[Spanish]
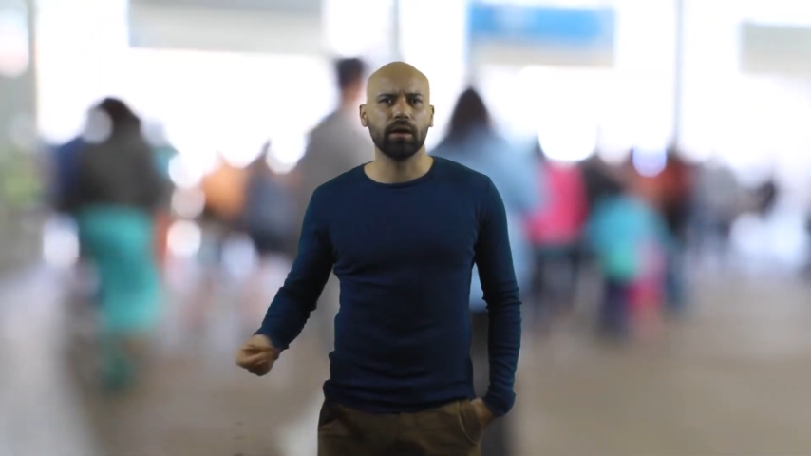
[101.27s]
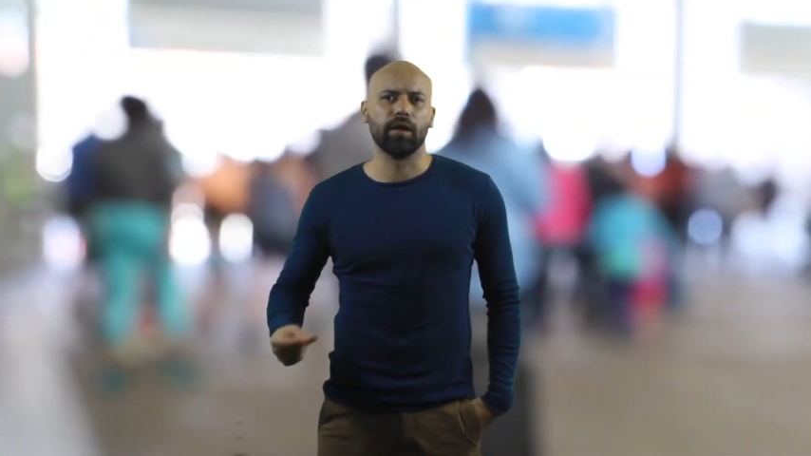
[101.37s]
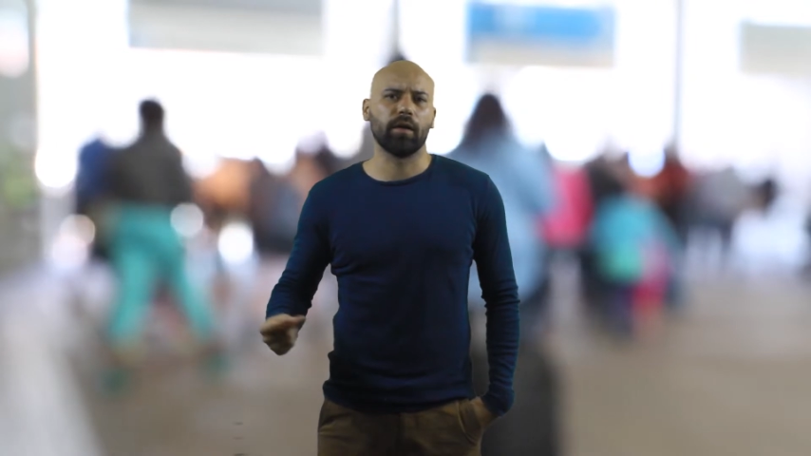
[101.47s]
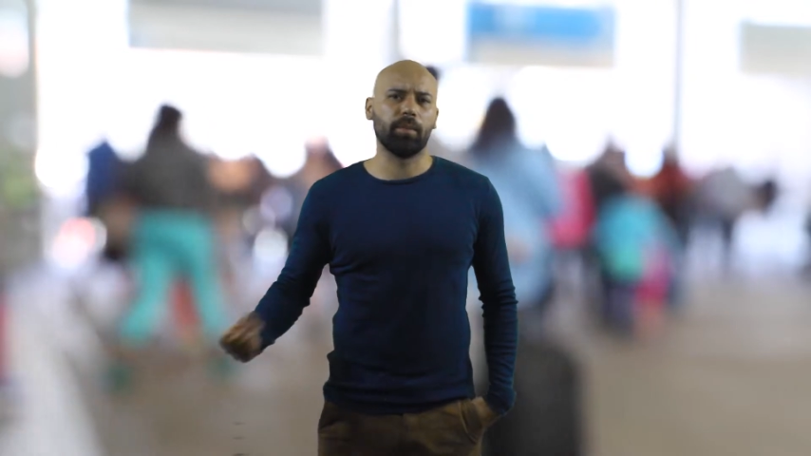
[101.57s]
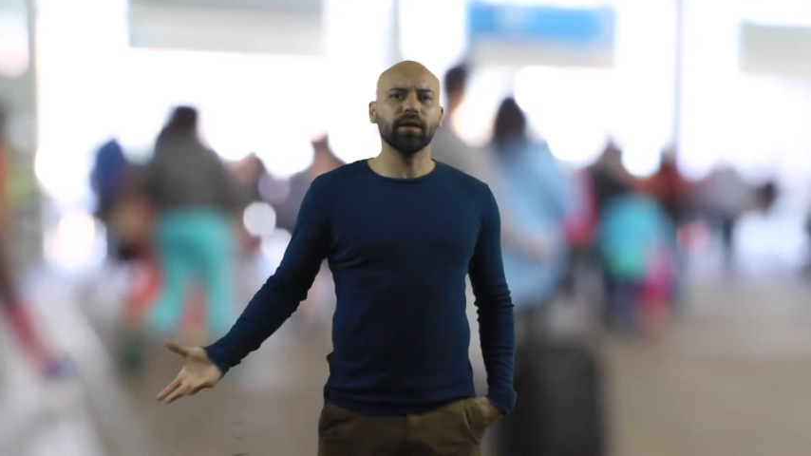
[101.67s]

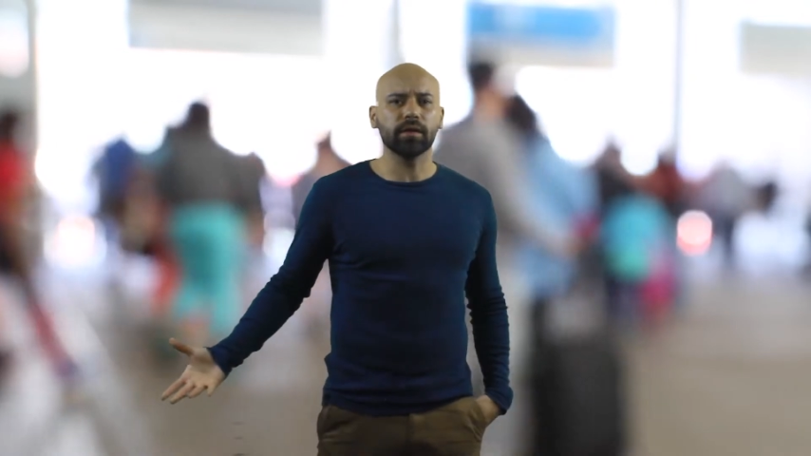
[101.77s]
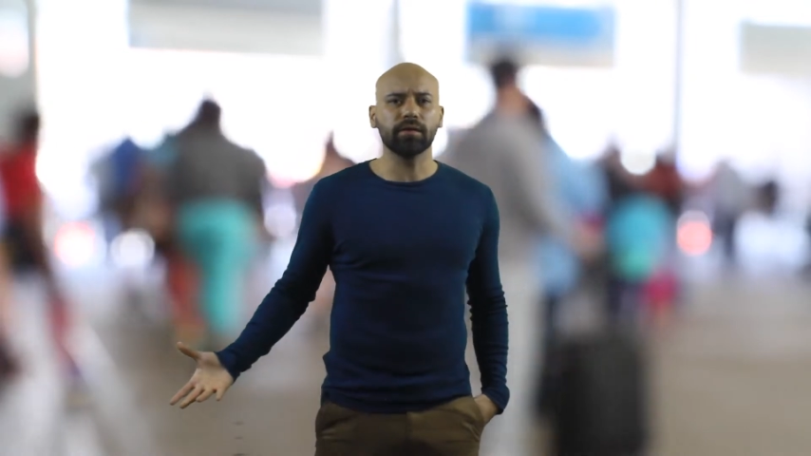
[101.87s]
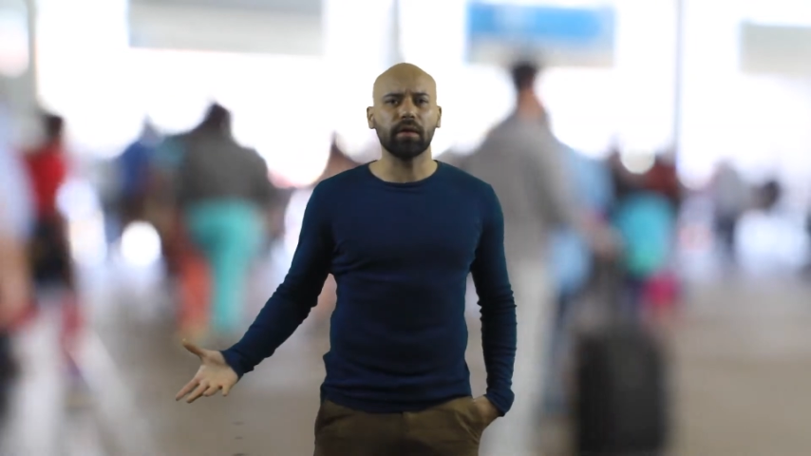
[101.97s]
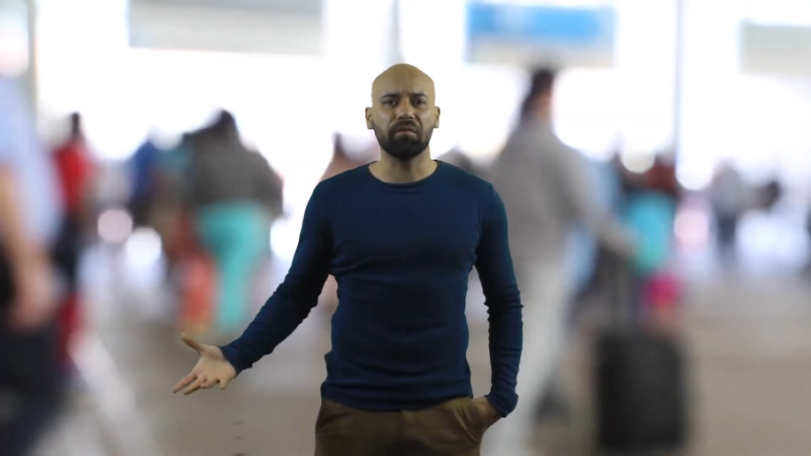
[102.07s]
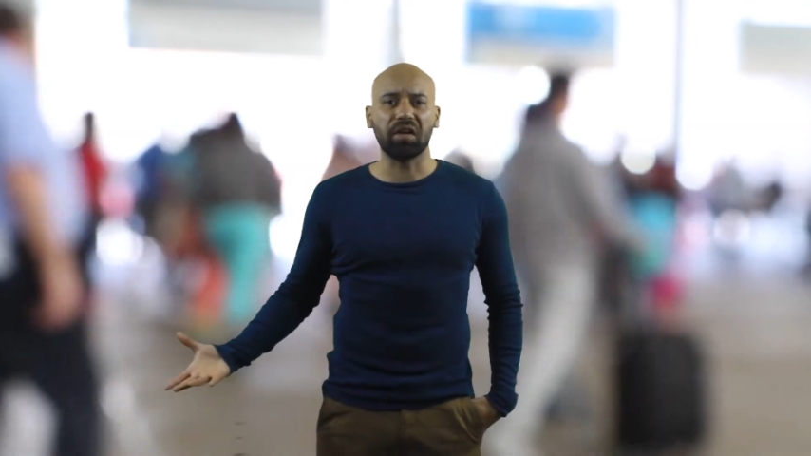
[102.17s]
Que de repente
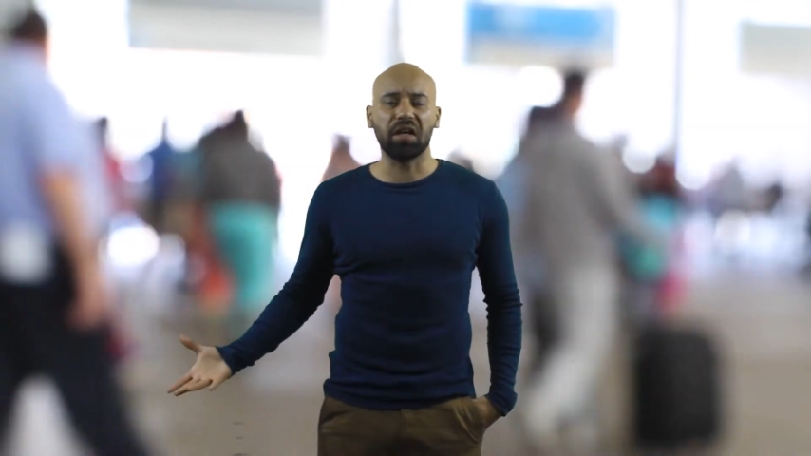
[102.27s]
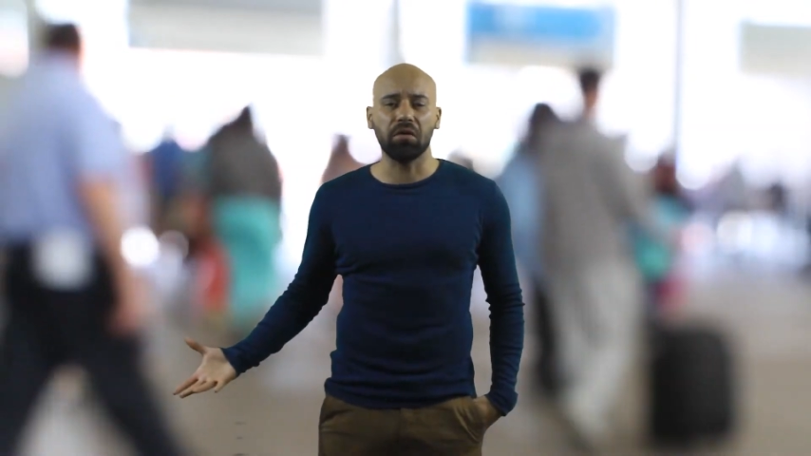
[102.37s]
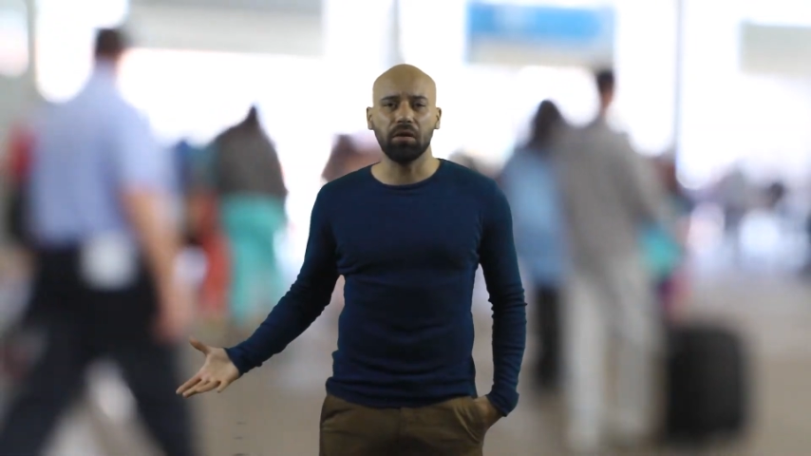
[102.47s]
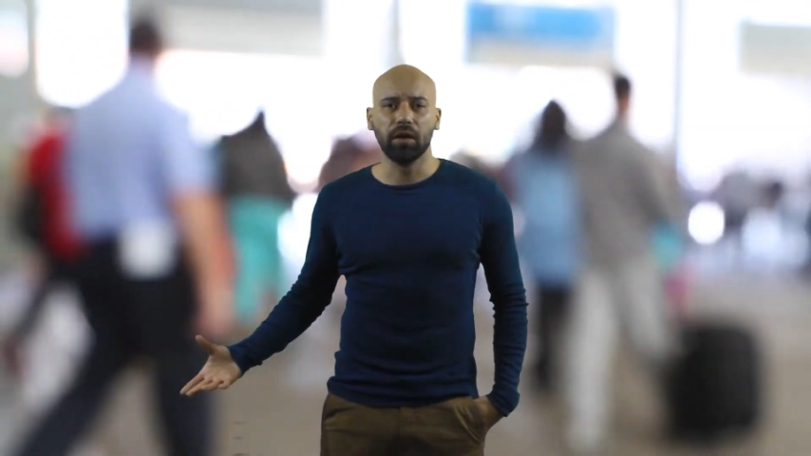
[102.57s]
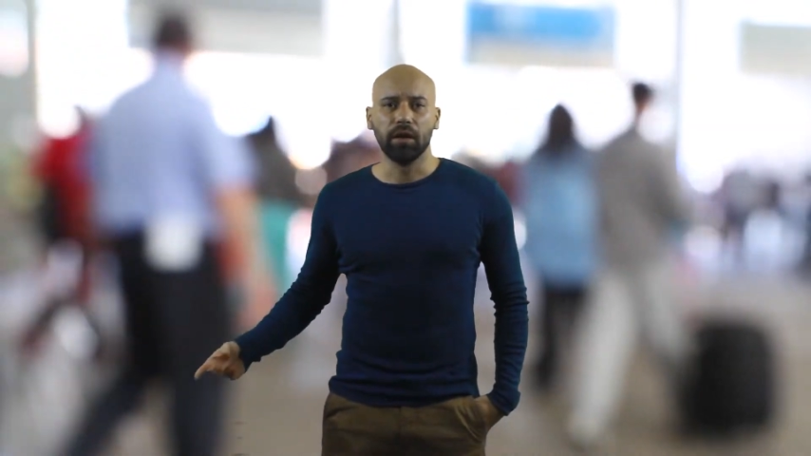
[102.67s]
esté en
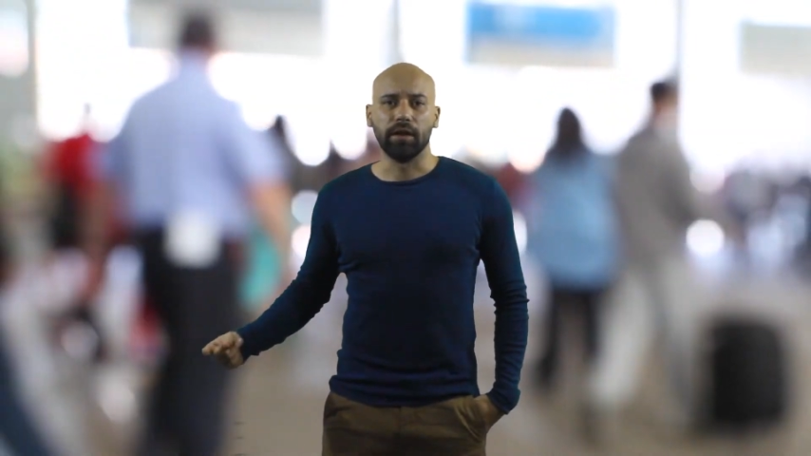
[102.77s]
frío